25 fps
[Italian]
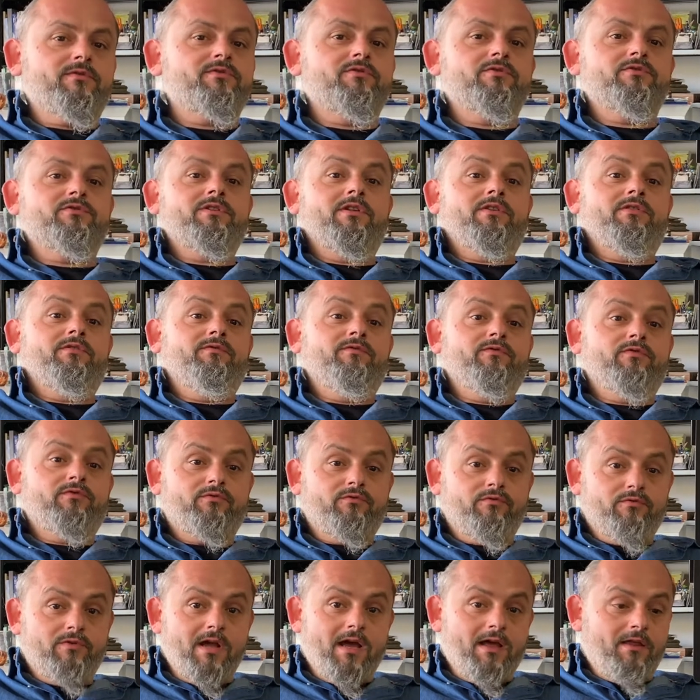Sono stato
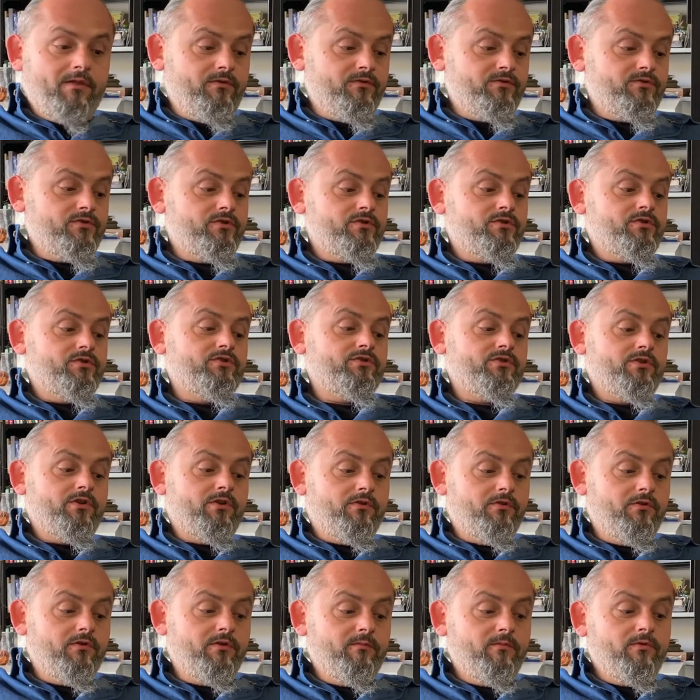fortunato, i nostri
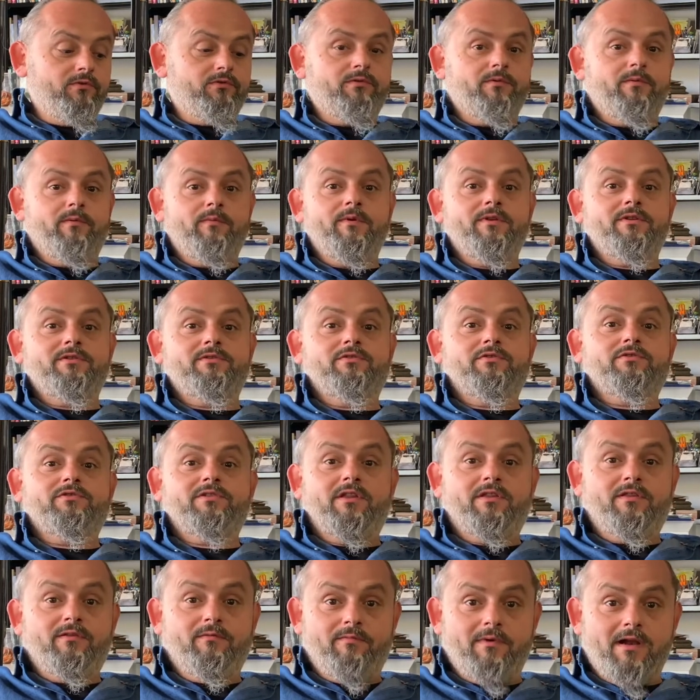genitori molto probabilmente sono
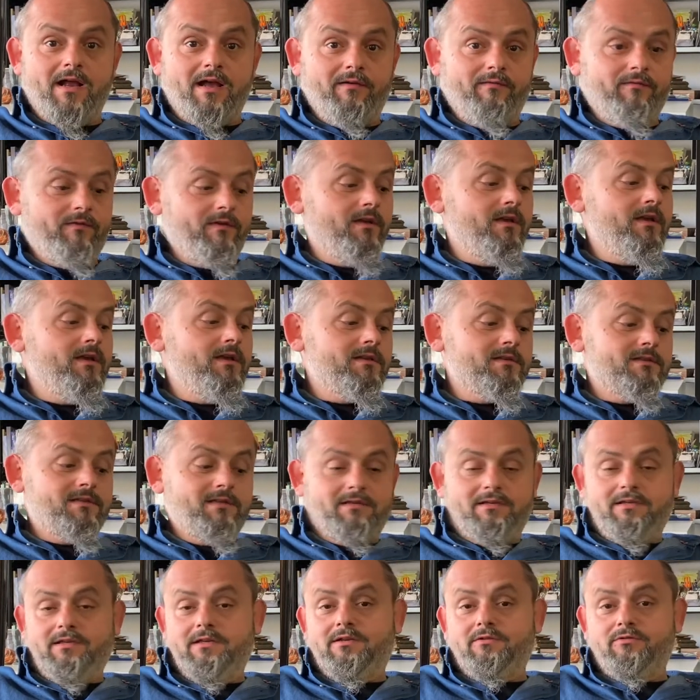stati bravi
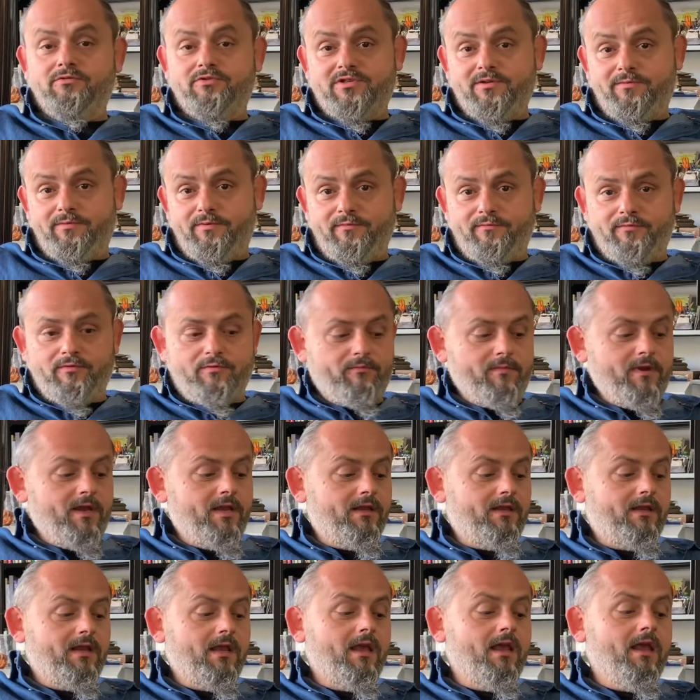se,
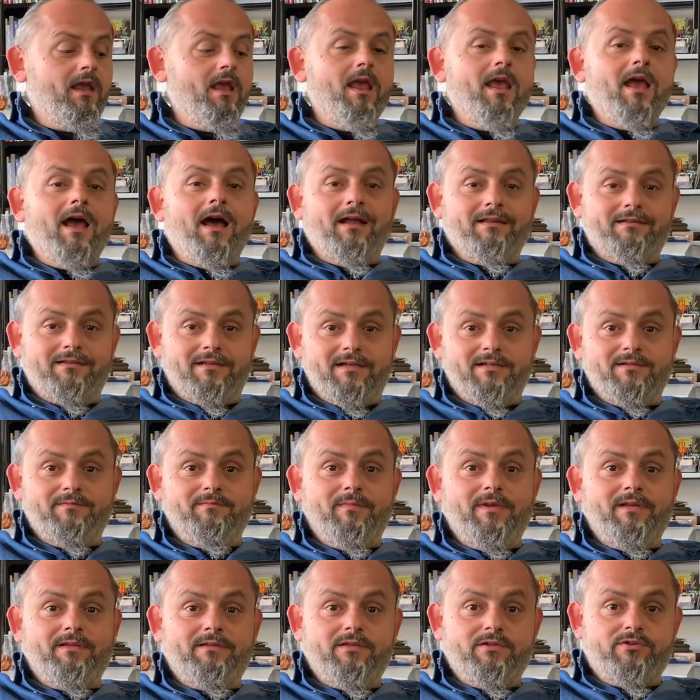inconsapevolmente a
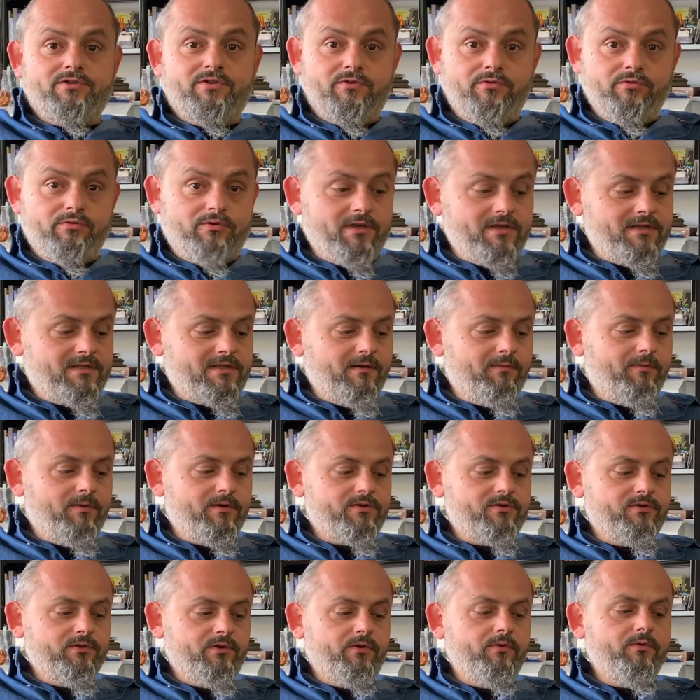trasmetterci tutta questa
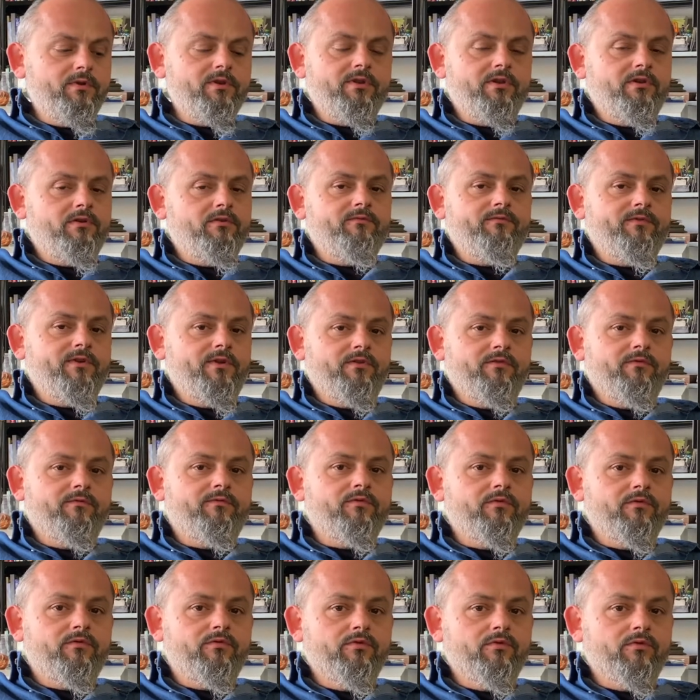passione, quindi non vedo un
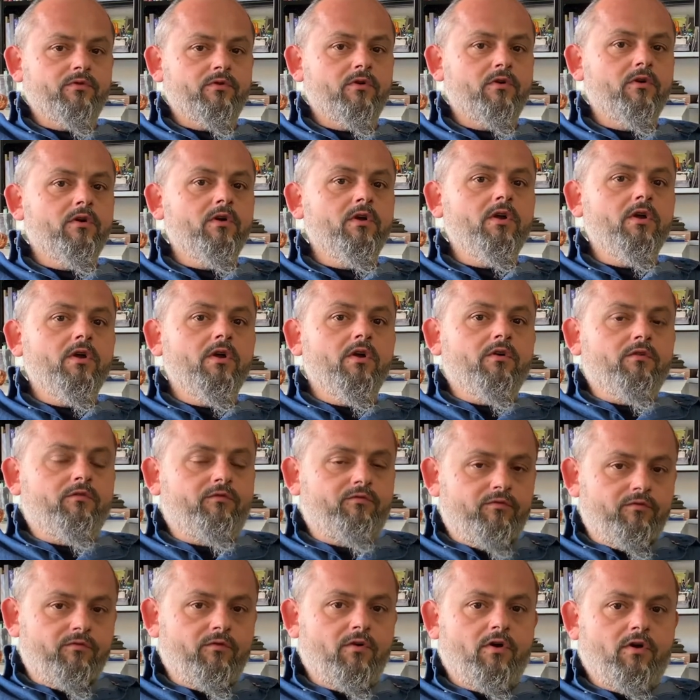futuro
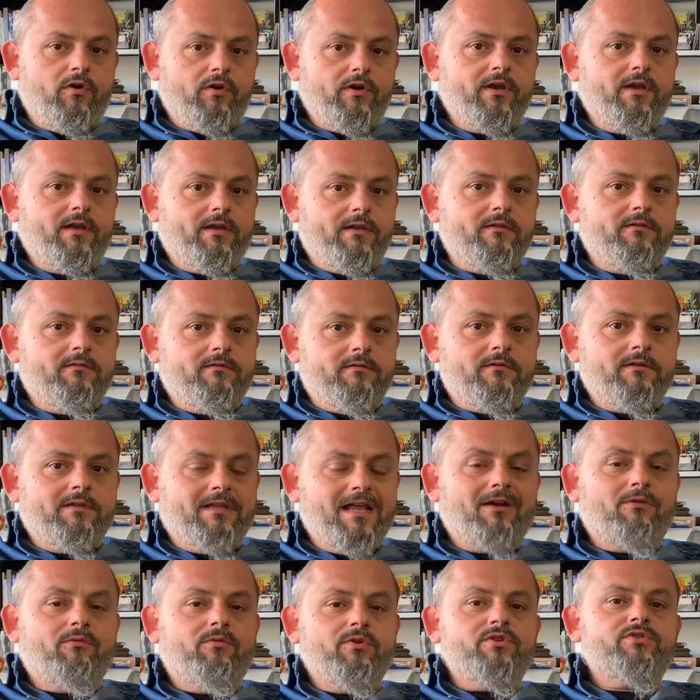fuori
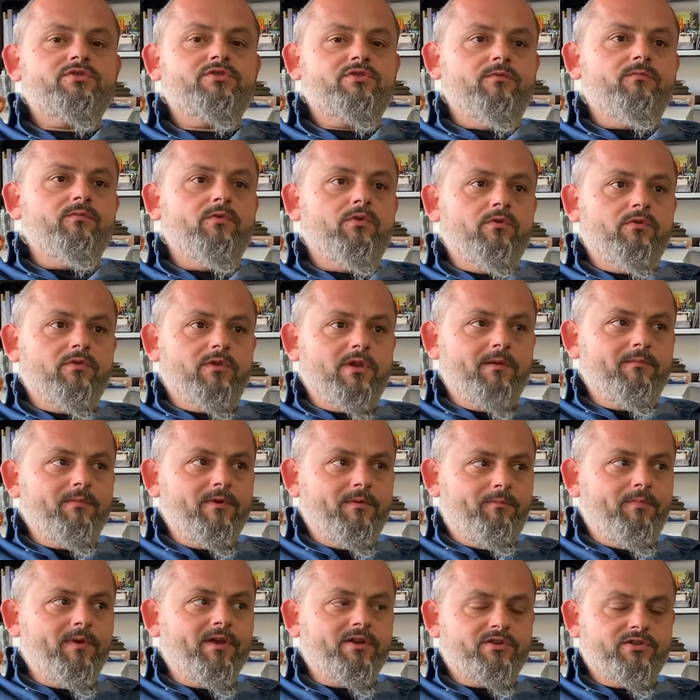da questo mondo, a
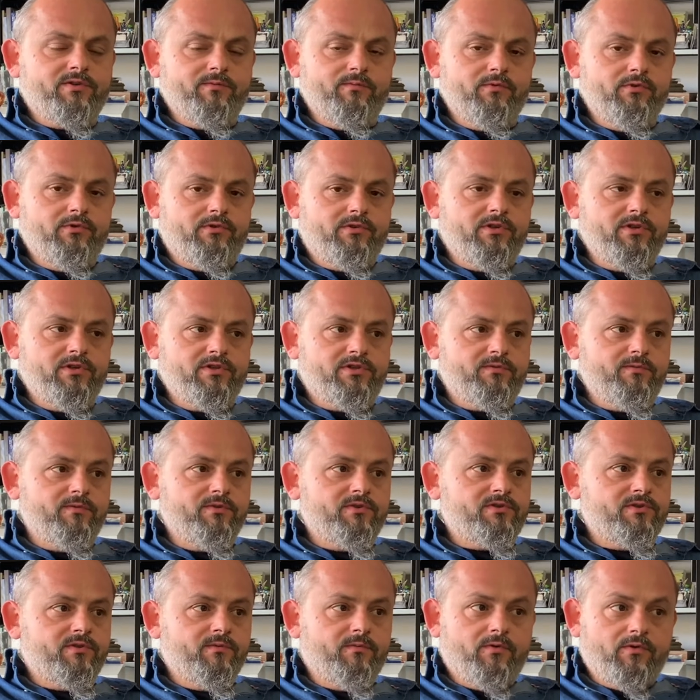me piace moltissimo
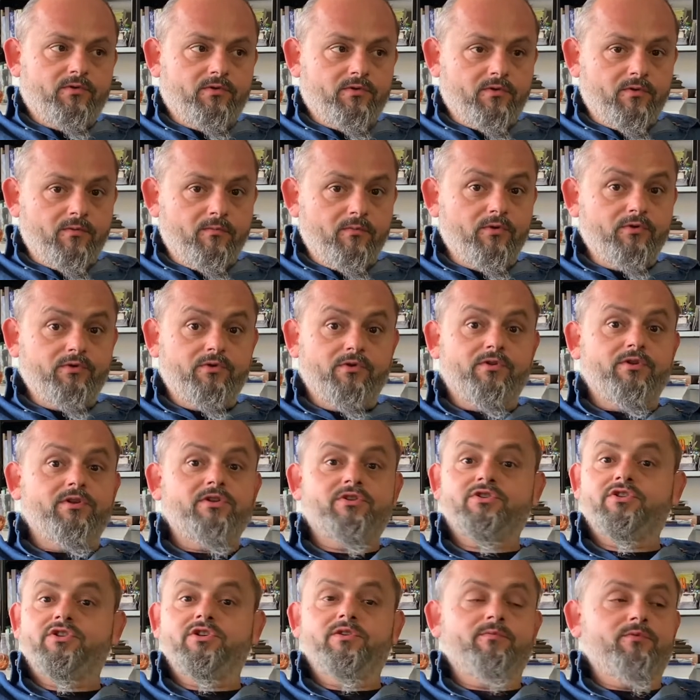questo mondo, il mondo
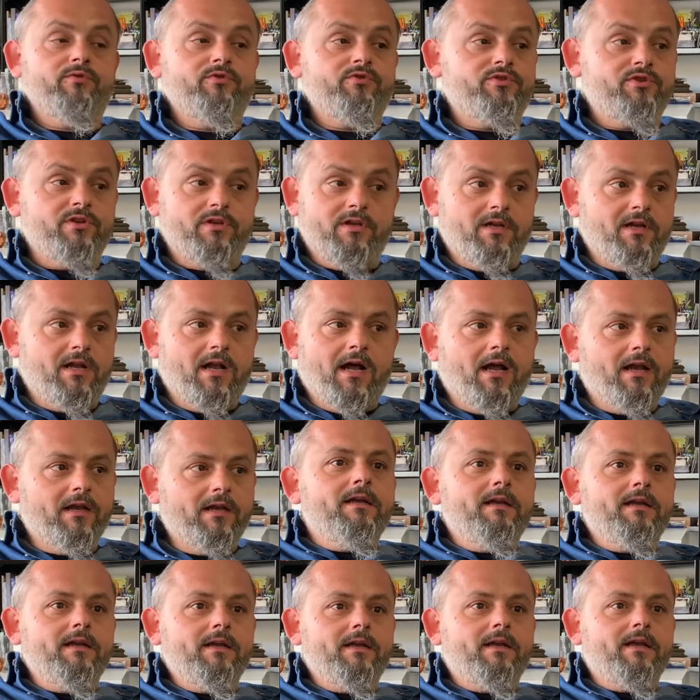del cibo in
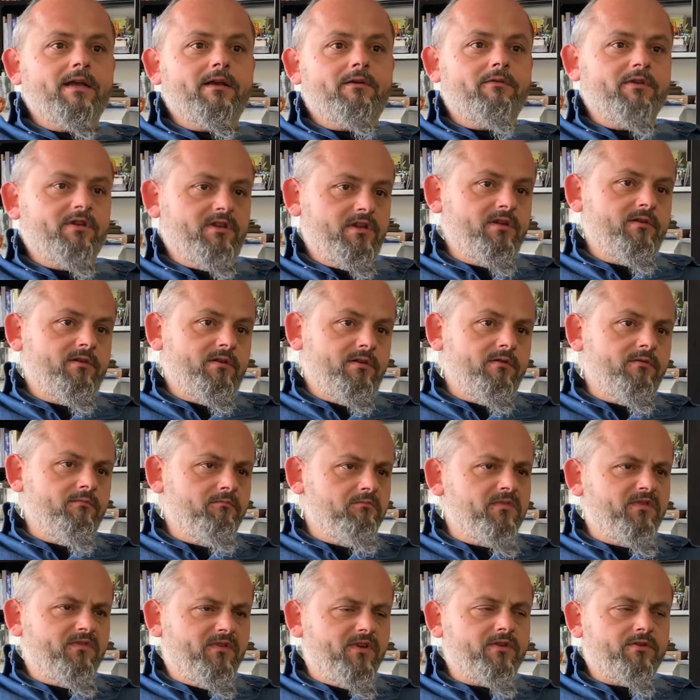generale e quindi
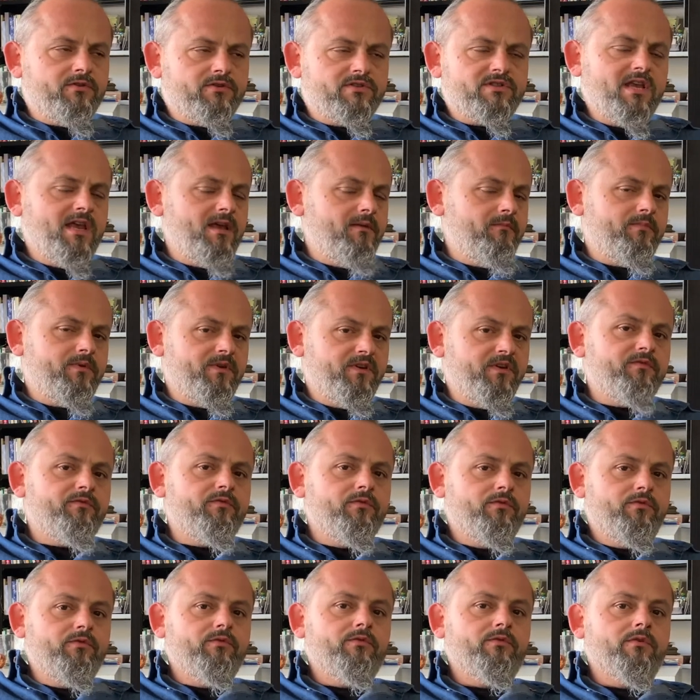mi vedo sempre nel
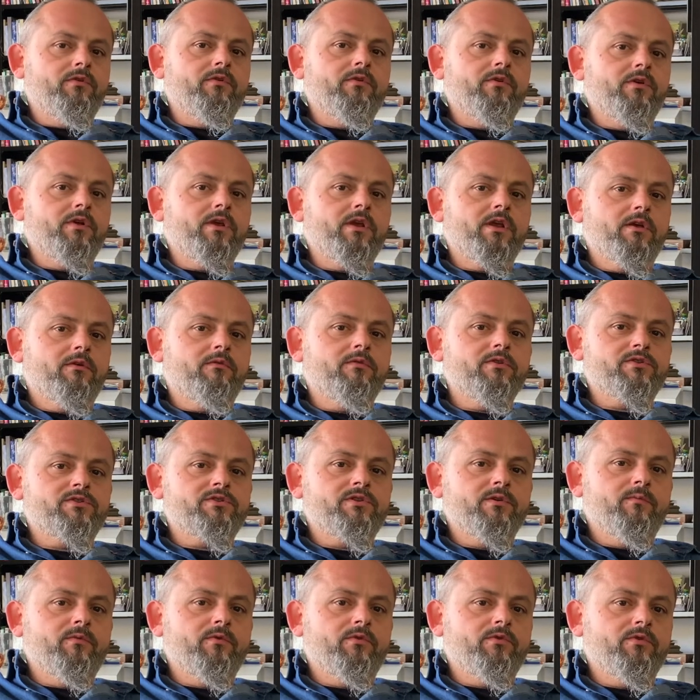futuro in
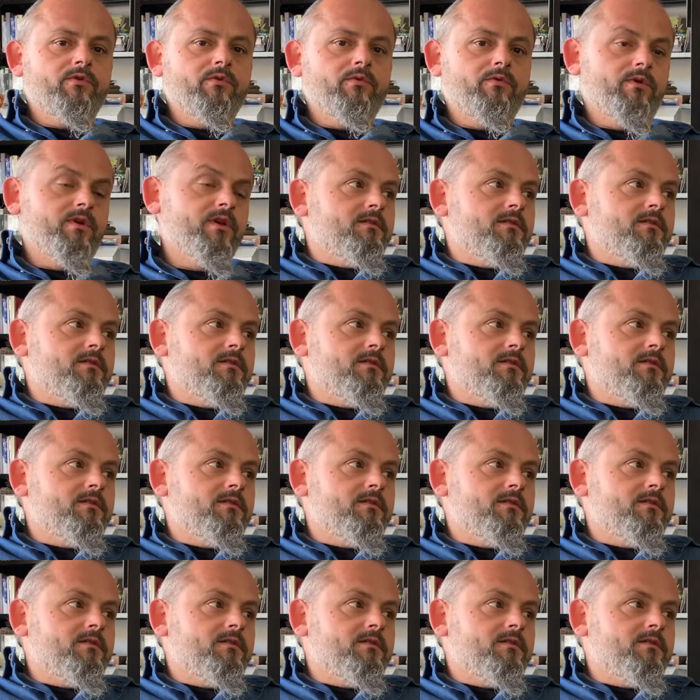questo mondo qui